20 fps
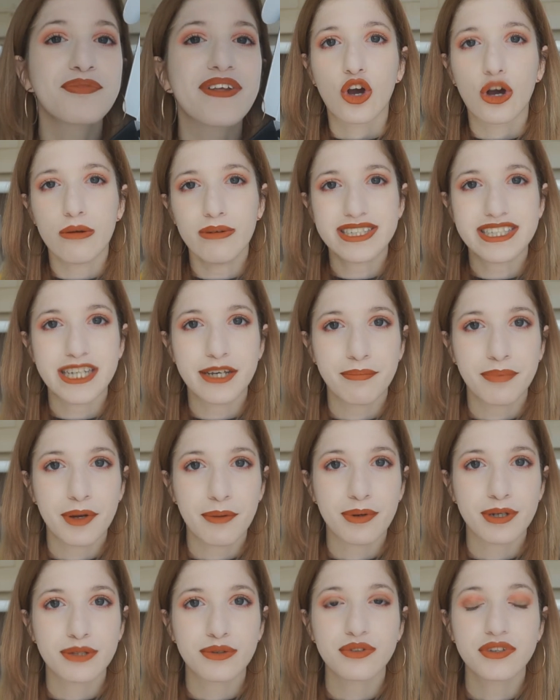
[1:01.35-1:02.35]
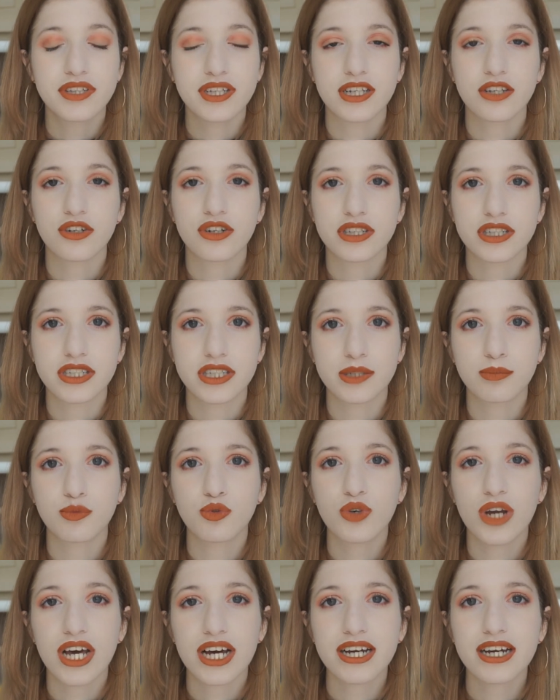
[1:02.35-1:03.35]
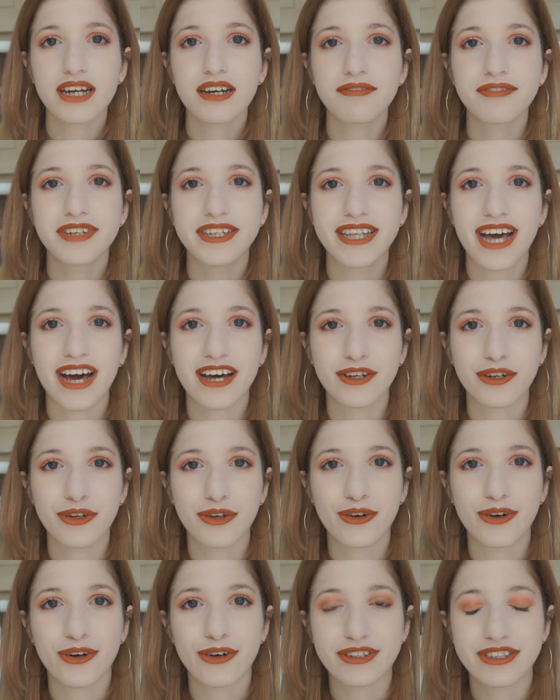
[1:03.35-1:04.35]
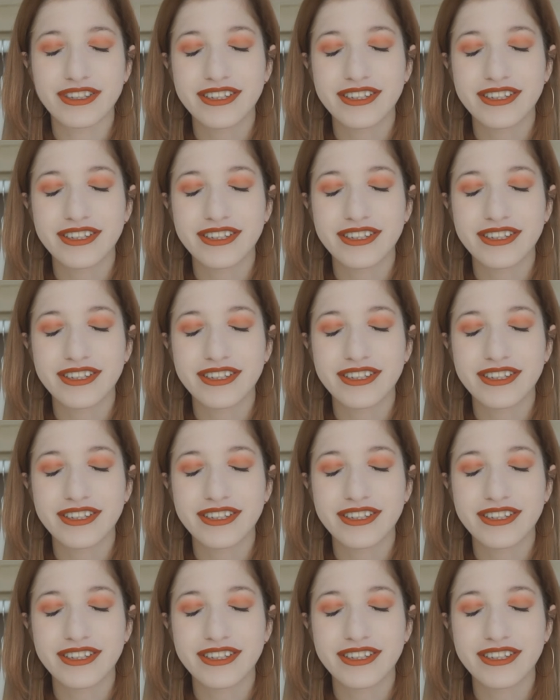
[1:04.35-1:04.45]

come sempre per tutti gli ordini Mulak vi danno